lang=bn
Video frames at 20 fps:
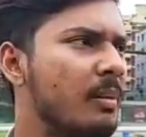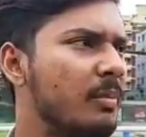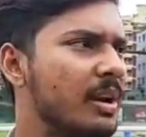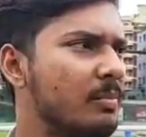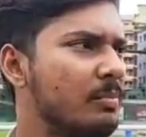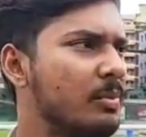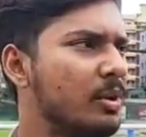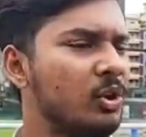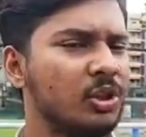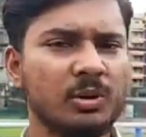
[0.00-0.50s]

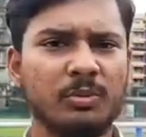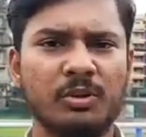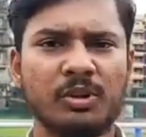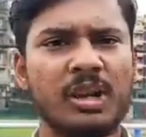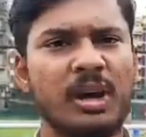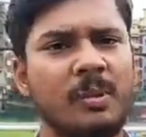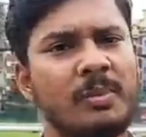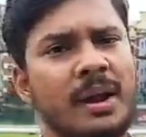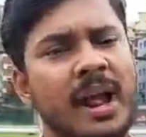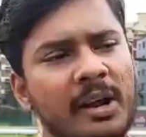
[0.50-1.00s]
মানে বিগত
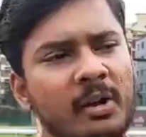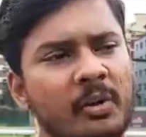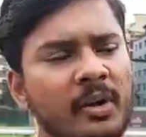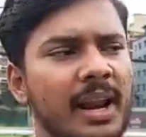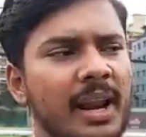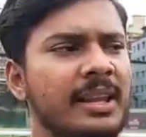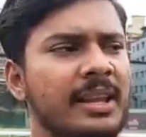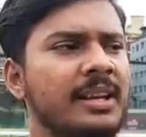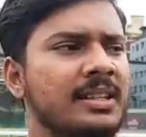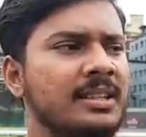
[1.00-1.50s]
বছর আমরা আগেও
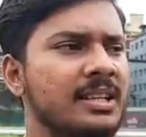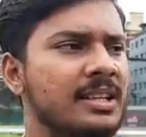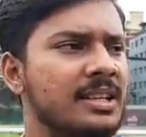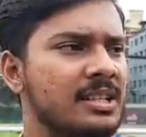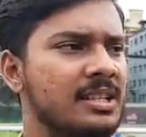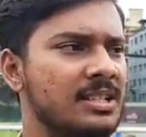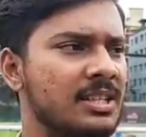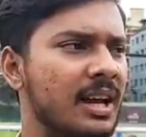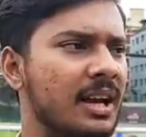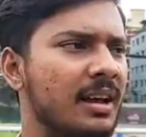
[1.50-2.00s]
খেলা দেখেছি
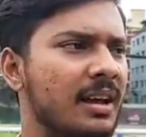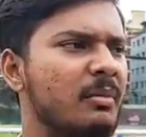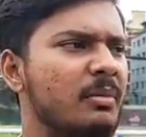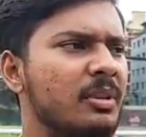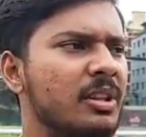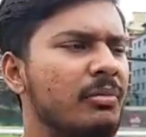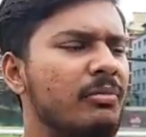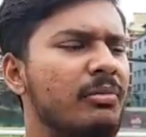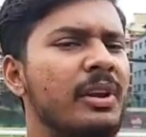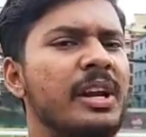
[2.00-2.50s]
টেস্ট খেলা
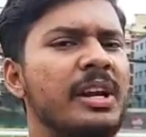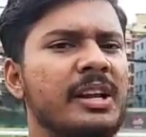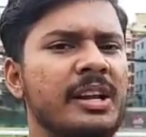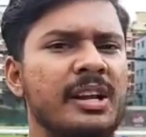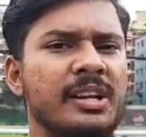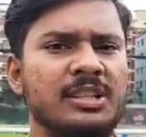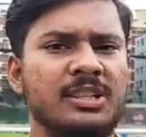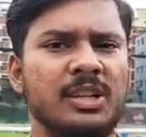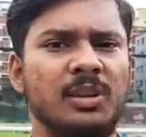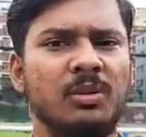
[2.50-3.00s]
আমাদের ফ্রি
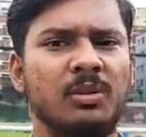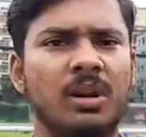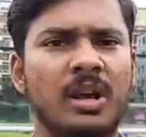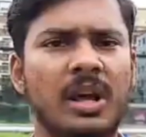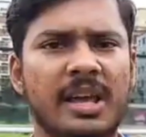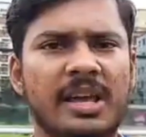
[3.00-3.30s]
টিকিট ছিল